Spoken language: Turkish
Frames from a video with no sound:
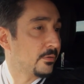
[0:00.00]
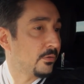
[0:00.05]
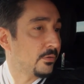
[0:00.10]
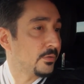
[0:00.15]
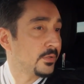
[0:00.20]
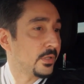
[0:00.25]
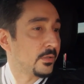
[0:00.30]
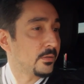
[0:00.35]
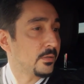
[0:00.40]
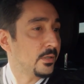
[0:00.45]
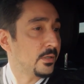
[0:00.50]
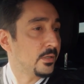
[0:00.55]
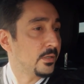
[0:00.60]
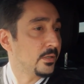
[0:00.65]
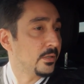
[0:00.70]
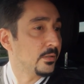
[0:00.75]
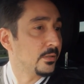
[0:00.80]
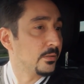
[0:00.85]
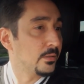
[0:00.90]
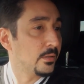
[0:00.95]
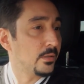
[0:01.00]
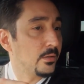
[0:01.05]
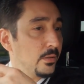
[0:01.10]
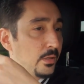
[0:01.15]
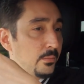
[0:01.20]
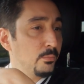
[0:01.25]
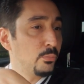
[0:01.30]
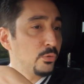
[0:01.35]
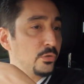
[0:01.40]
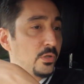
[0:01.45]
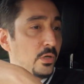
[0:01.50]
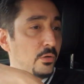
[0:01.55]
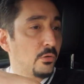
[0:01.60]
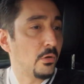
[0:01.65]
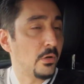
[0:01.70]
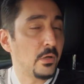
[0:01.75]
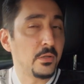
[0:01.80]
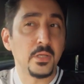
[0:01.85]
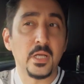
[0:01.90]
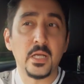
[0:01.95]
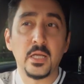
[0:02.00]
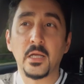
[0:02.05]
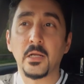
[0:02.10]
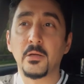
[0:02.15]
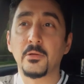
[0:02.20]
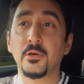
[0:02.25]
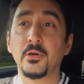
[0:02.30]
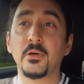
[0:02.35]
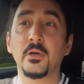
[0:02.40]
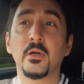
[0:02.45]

Onlar e, burada Köln'den geliyor.